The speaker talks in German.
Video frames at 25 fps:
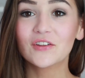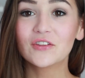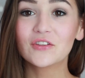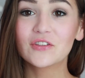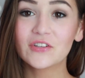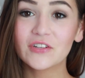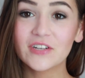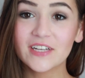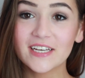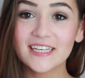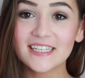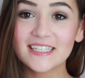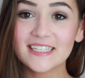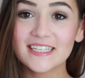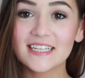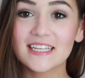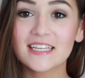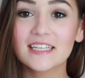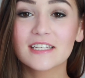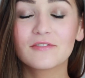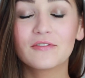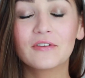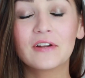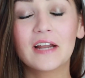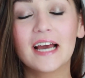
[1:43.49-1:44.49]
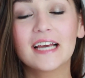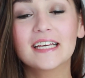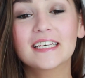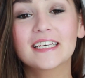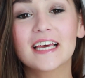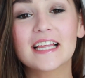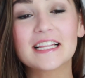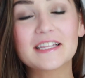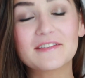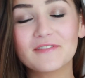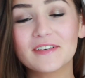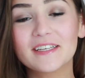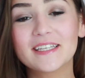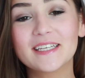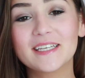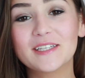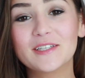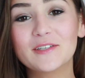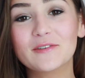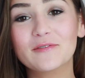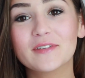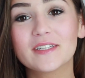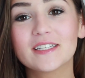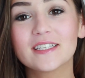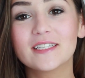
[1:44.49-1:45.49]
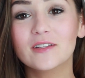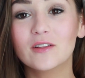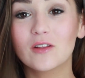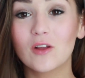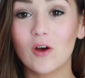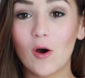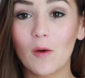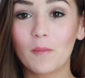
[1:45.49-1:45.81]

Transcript: Zunächst ist es vielleicht ganz wichtig zu wissen,